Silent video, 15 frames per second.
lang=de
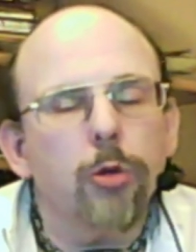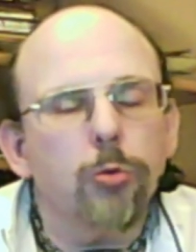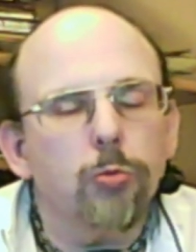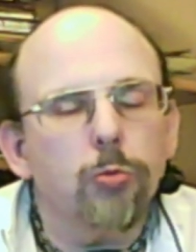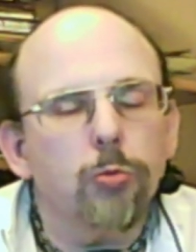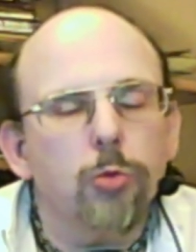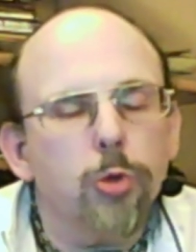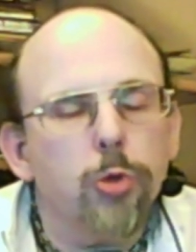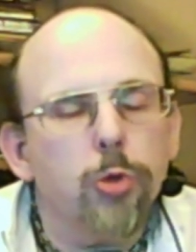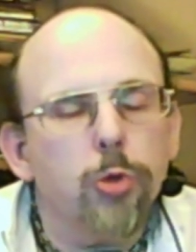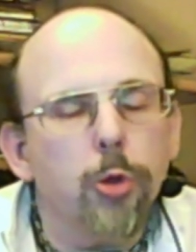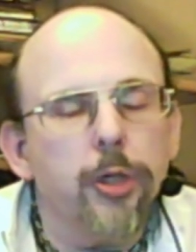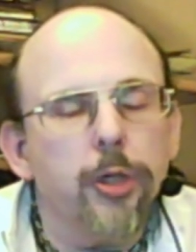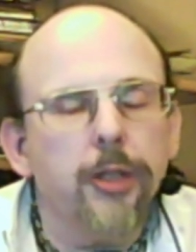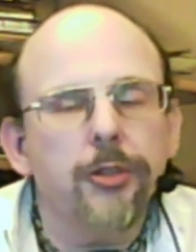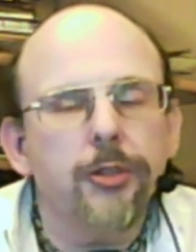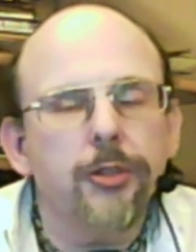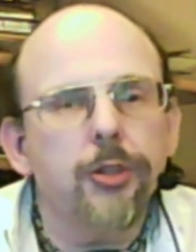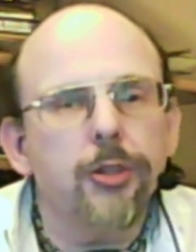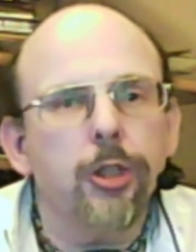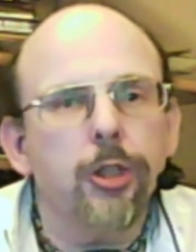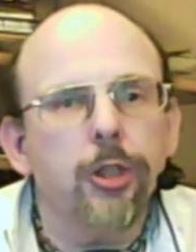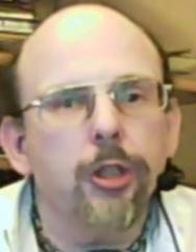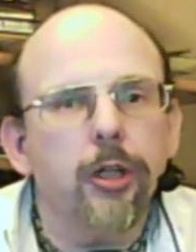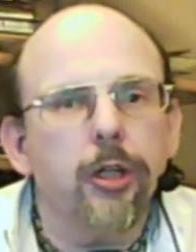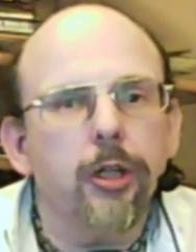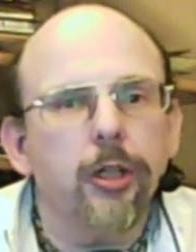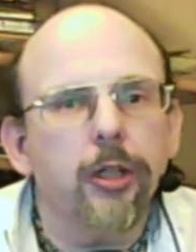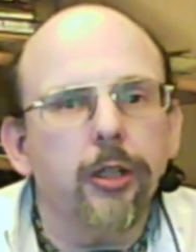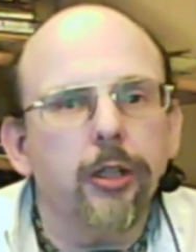Schöne ist, die
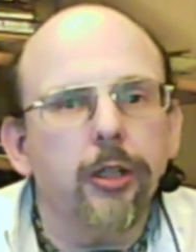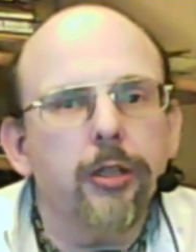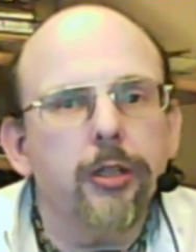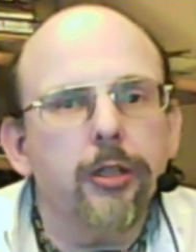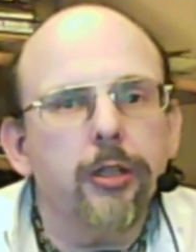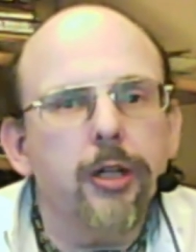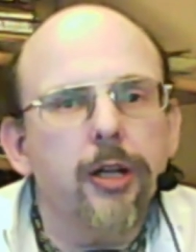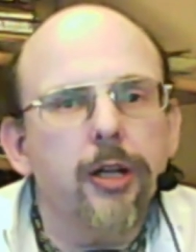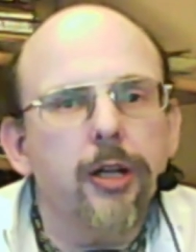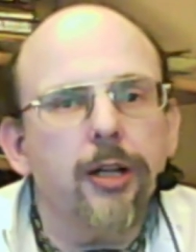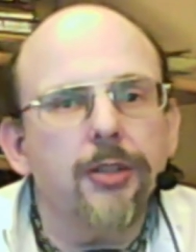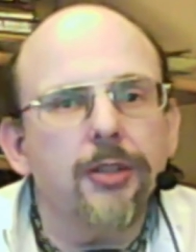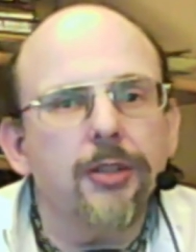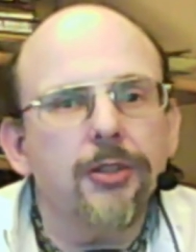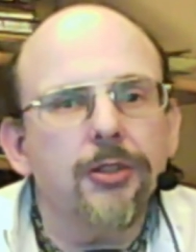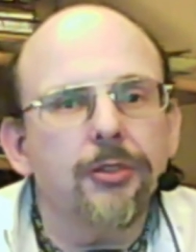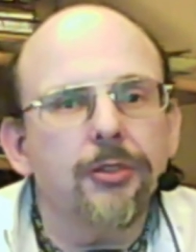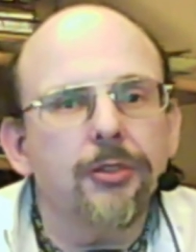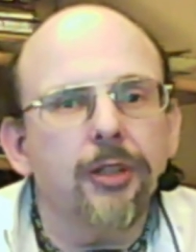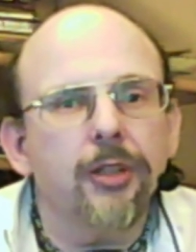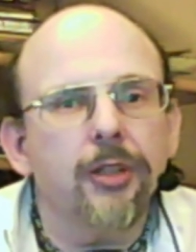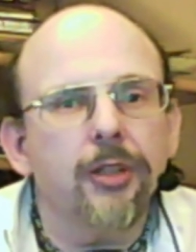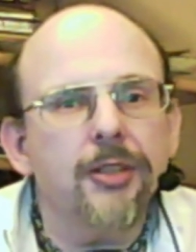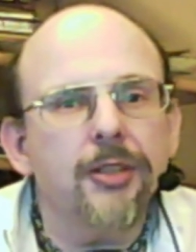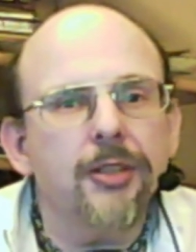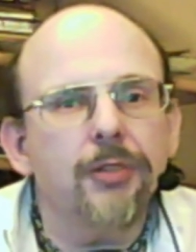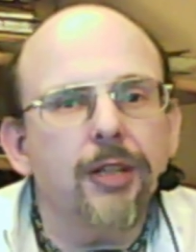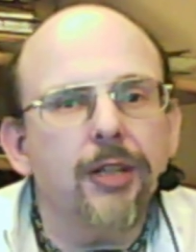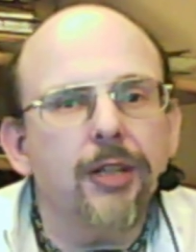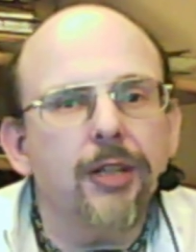äh, ganzen
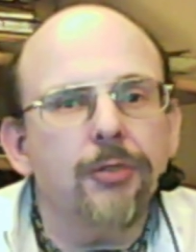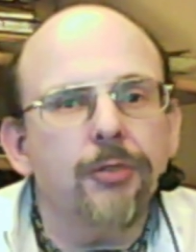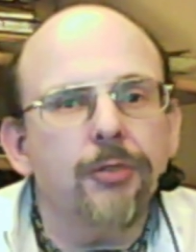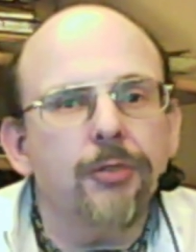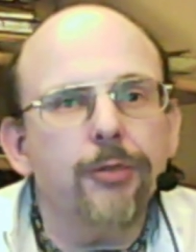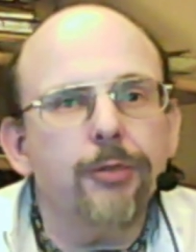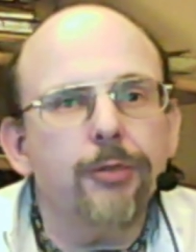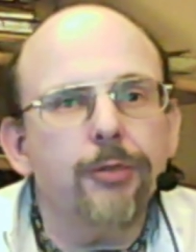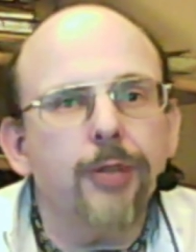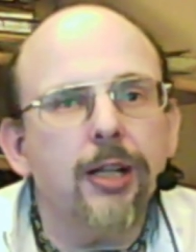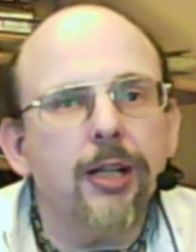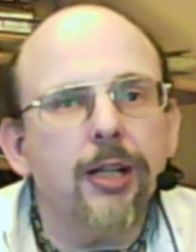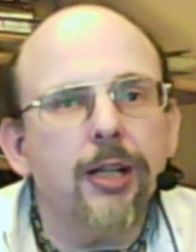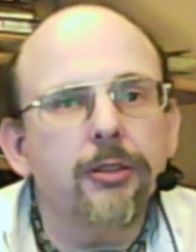Grenzwerte sind weggefallen.